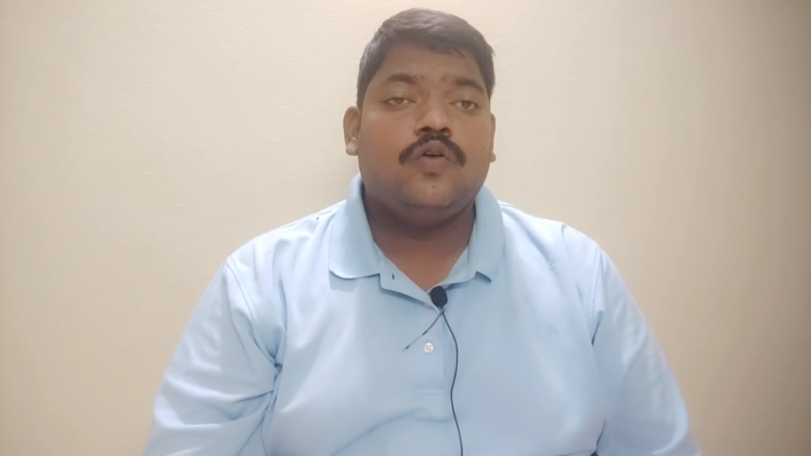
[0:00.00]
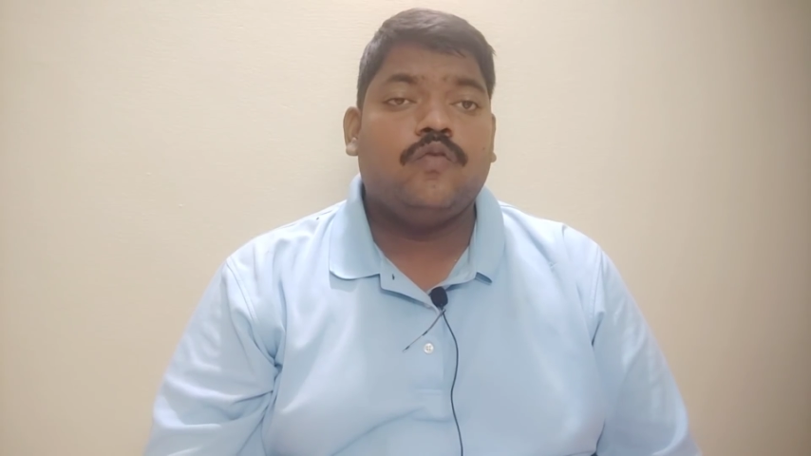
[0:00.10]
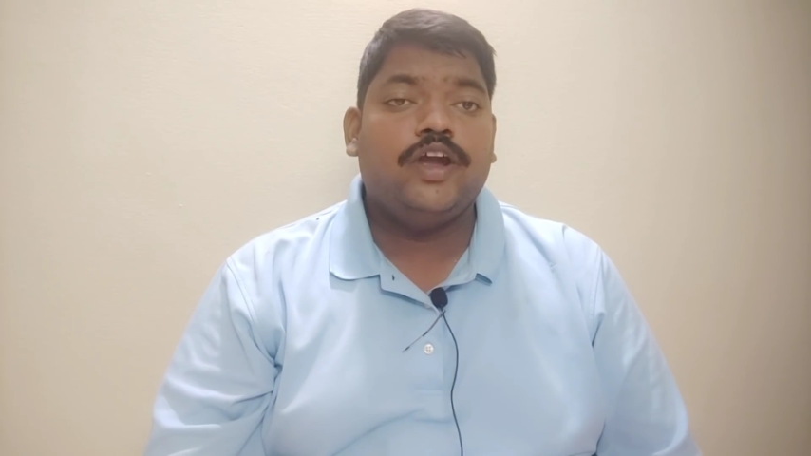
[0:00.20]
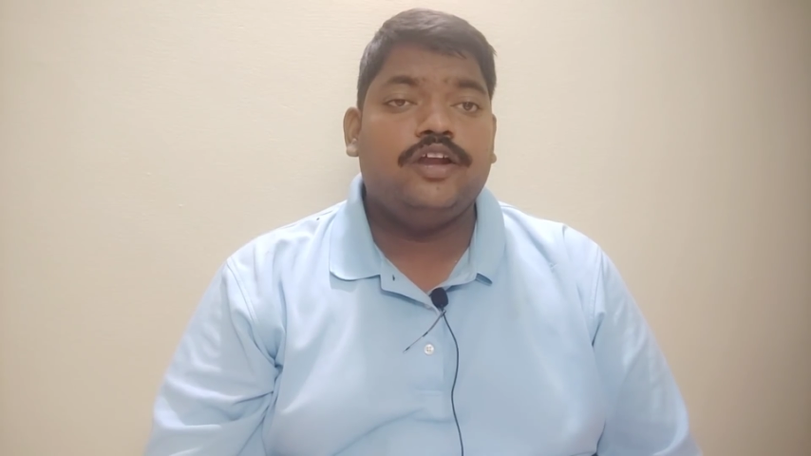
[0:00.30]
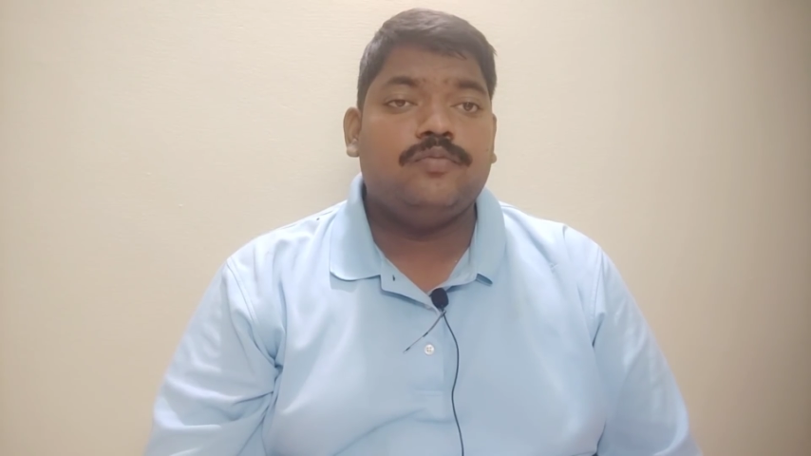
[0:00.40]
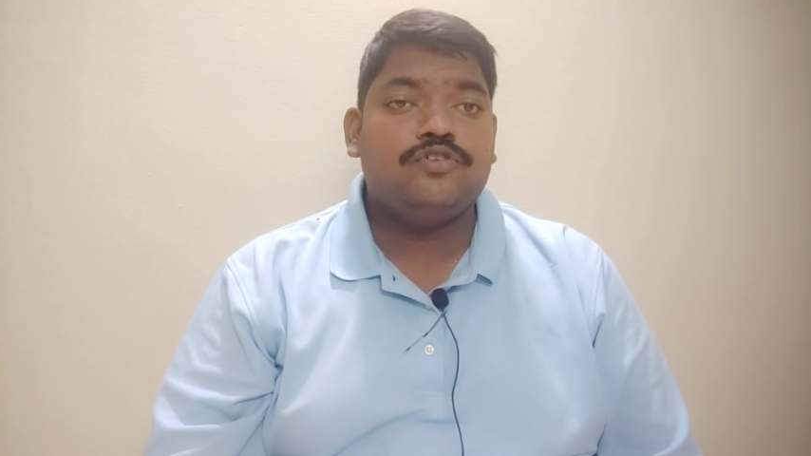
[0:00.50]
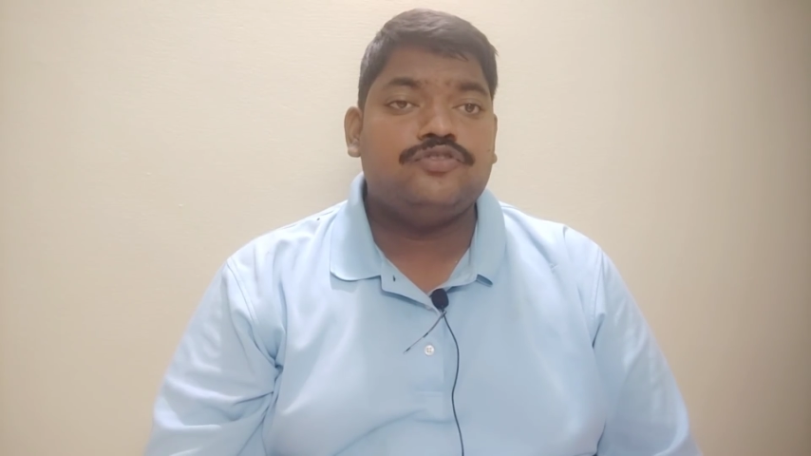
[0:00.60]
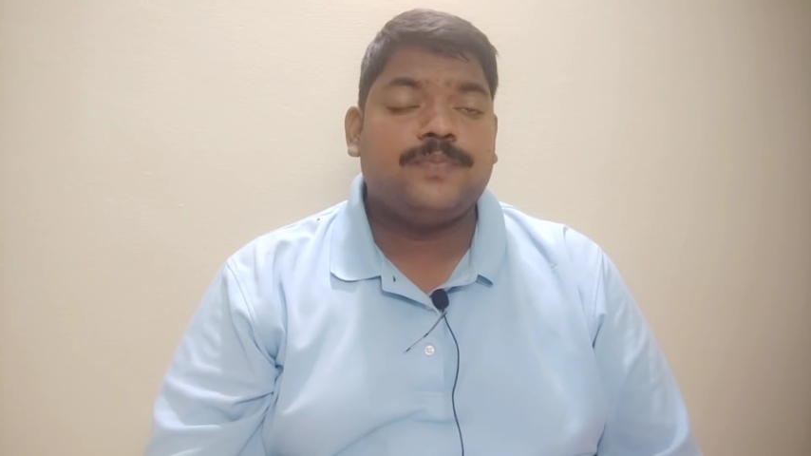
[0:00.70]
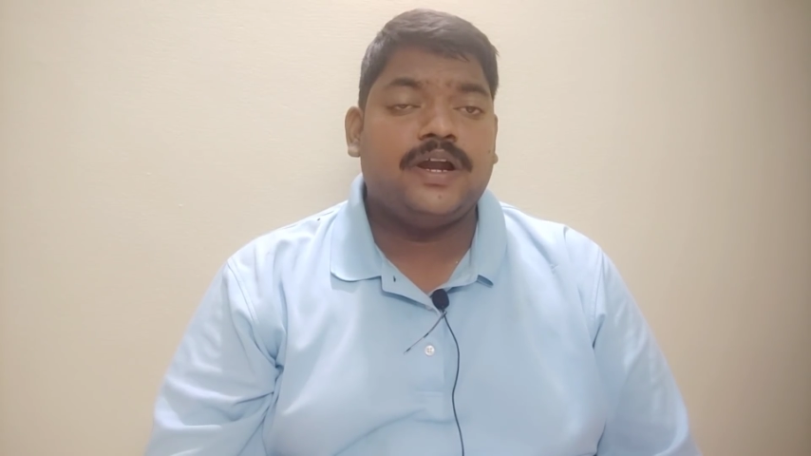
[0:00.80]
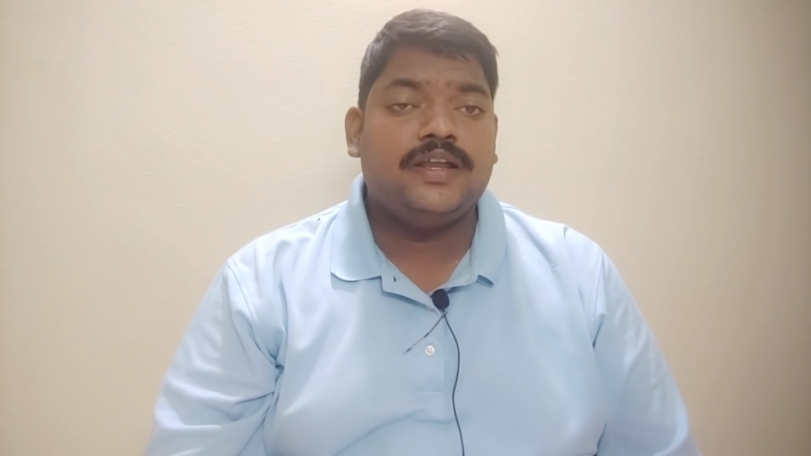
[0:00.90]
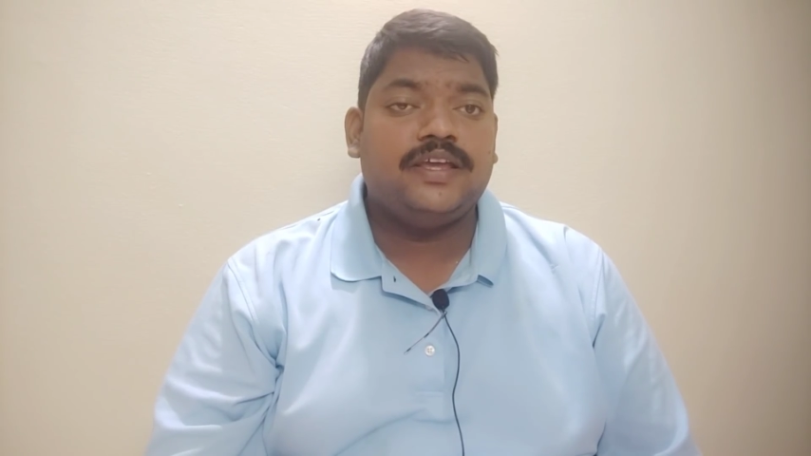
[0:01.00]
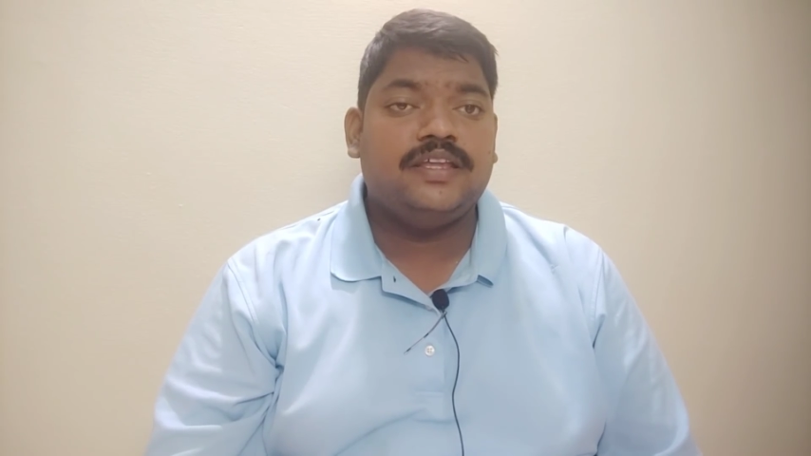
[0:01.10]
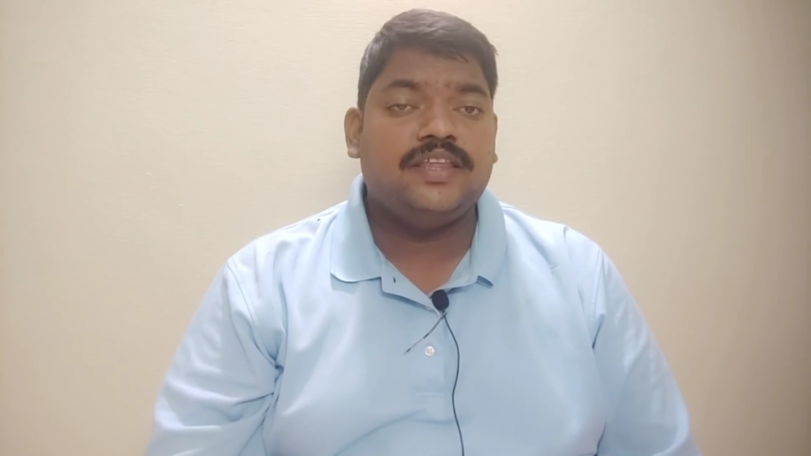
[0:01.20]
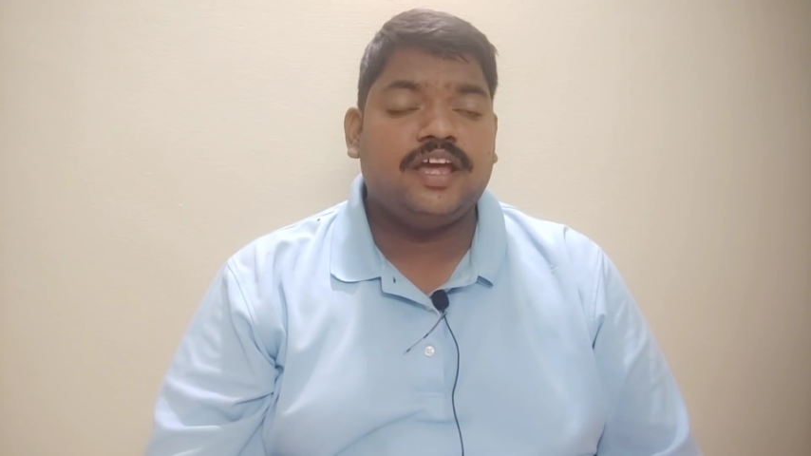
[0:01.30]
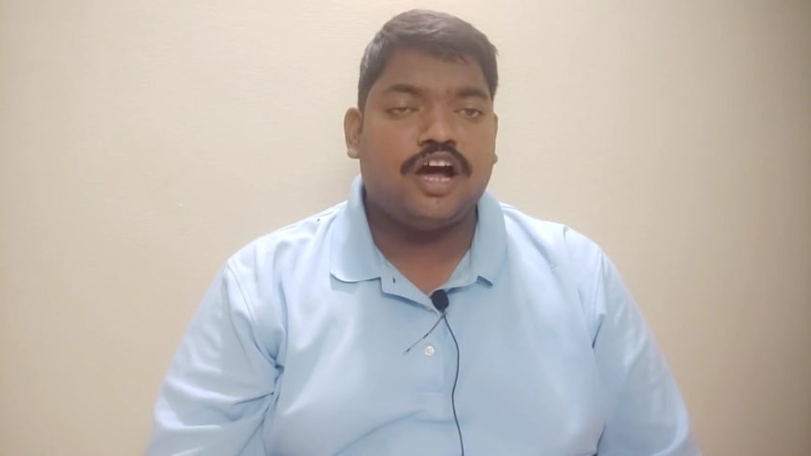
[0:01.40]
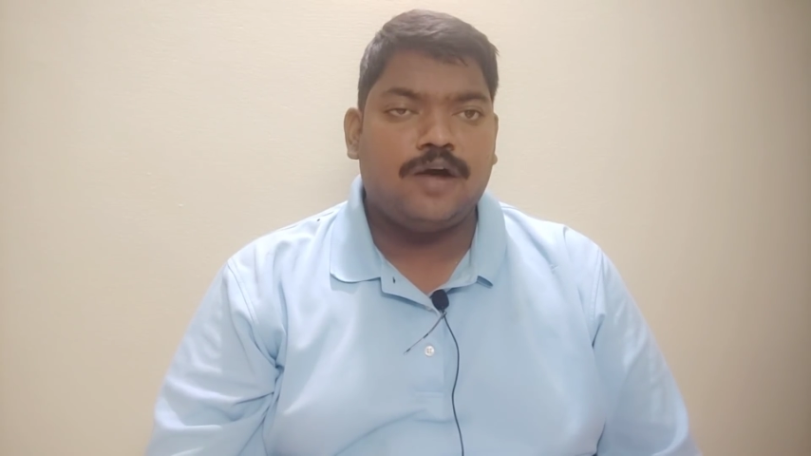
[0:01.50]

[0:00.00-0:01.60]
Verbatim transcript: కువైట్ మున్సిపాలిటీ అయితే